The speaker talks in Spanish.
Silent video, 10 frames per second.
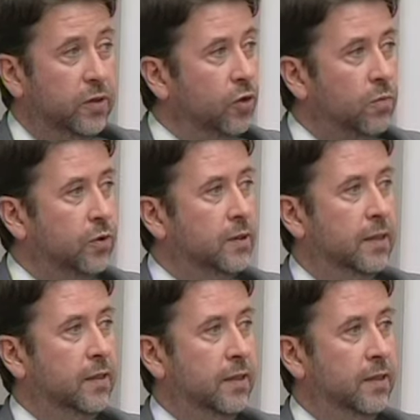tengo muy
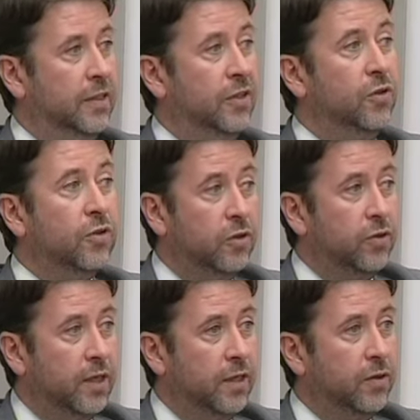cerca y ahora yo
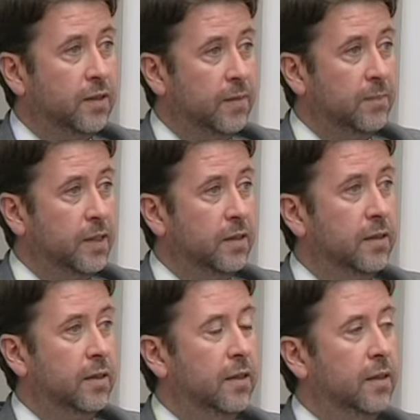lo que quiero es también
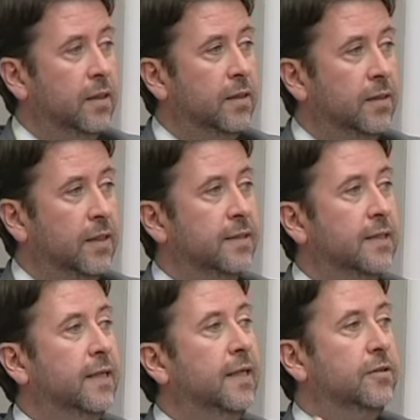tener
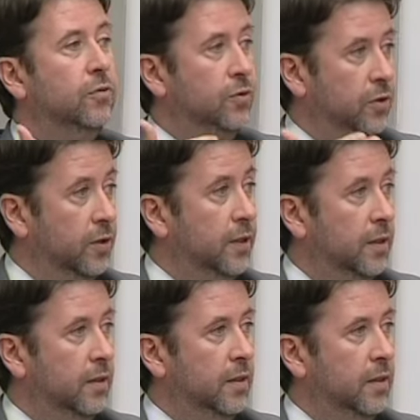cerca las soluciones.
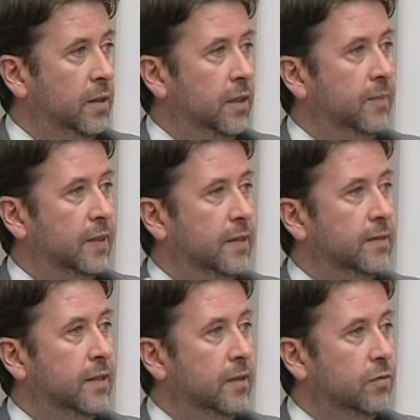Y para tener
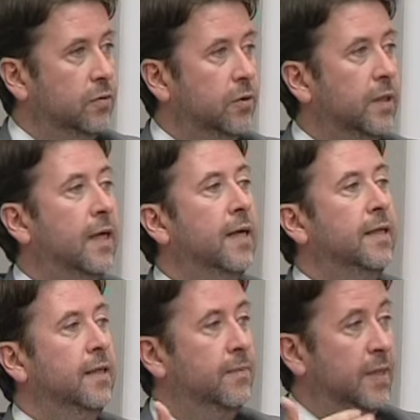cerca las soluciones hay
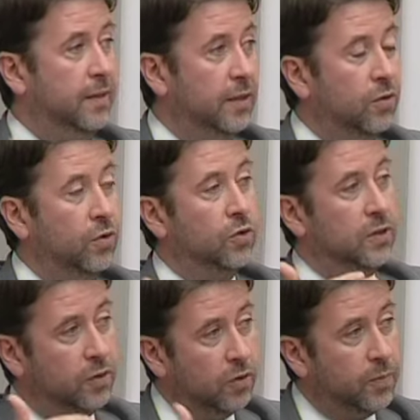que ir a Madrid
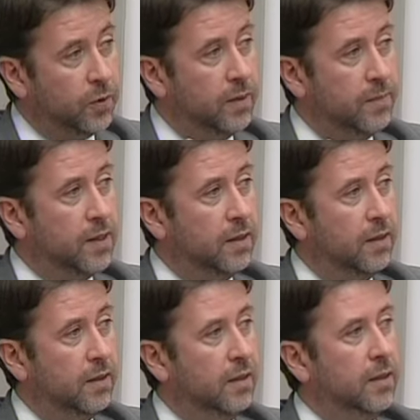conociendo los problemas
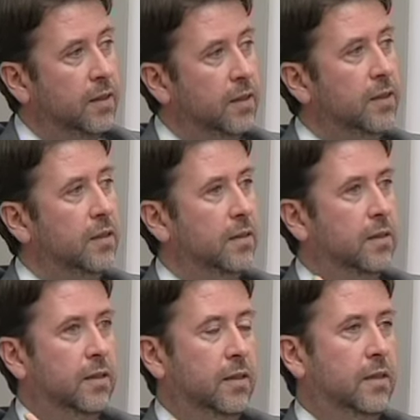y
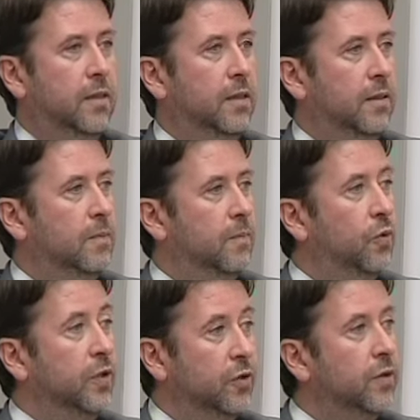eh,
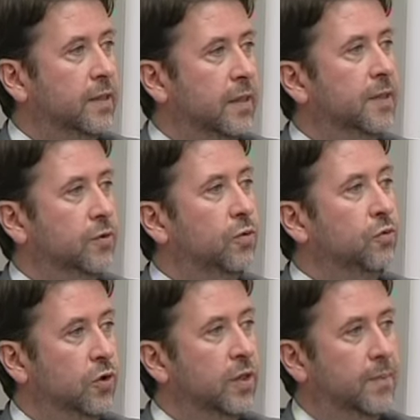poniendo ahí también
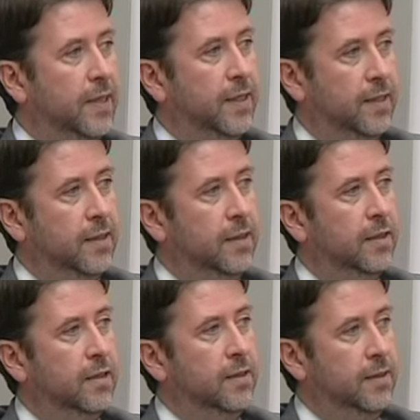soluciones para Canarias
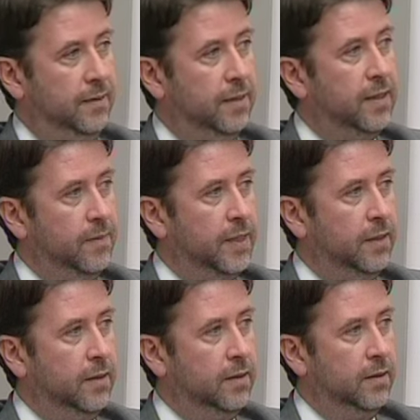desde Madrid